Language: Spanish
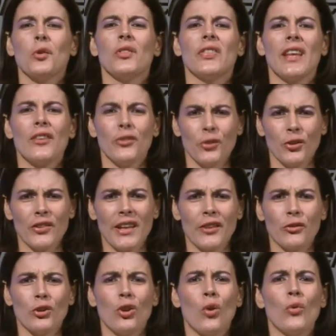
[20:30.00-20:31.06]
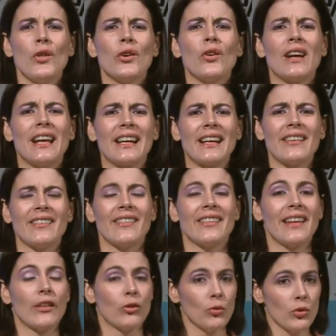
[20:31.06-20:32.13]
Con tantos datos, lo único que resta
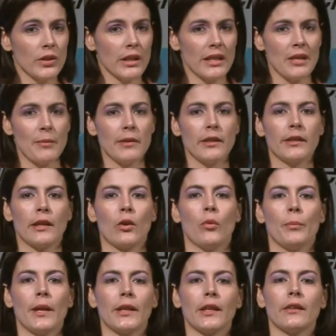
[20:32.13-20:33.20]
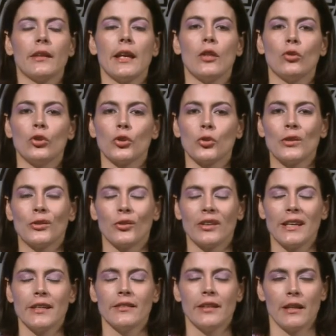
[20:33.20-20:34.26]
es que tú te animes y te conviertas en otro de
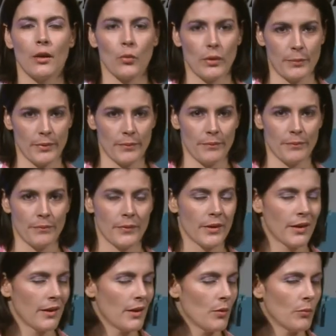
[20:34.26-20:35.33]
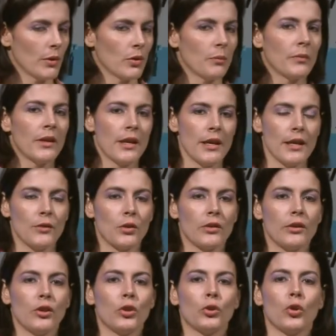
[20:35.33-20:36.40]
esos hits de la web. Bueno, esto
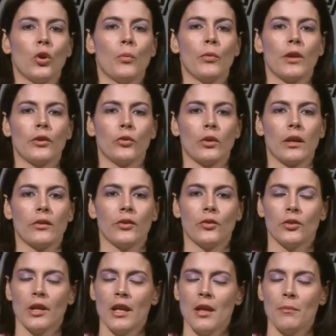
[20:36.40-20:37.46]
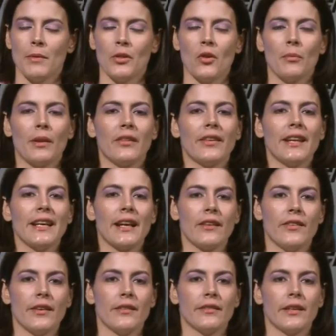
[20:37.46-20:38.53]
ha sido todo por esta ocasión. Mi nombre es
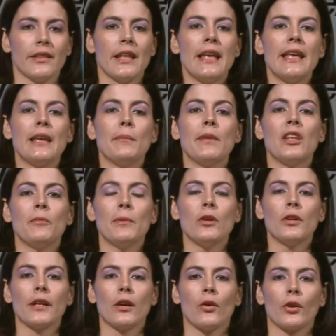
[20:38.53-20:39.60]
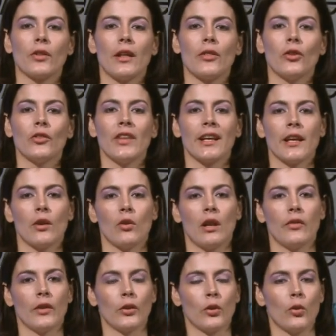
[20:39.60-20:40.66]
Erika Jensen y me despido recordándote que con
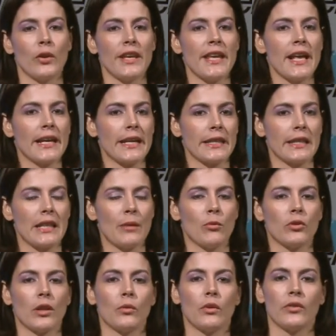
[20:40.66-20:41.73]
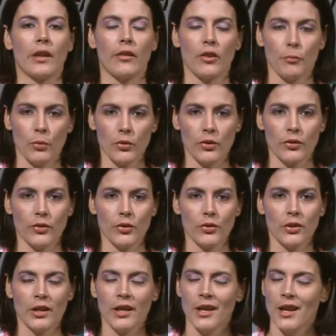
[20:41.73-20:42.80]
la tecnología que tenemos a nuestra
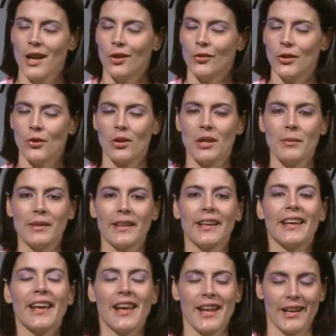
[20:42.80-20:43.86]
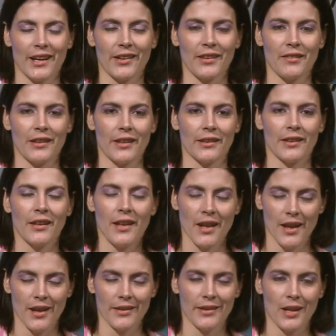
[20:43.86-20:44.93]
disposición, el único límite es la creatividad.
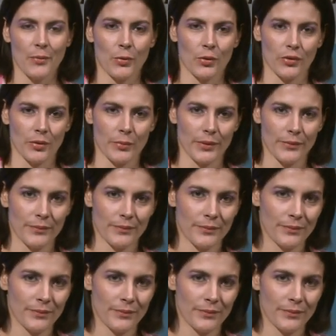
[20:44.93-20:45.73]
Hasta la próxima.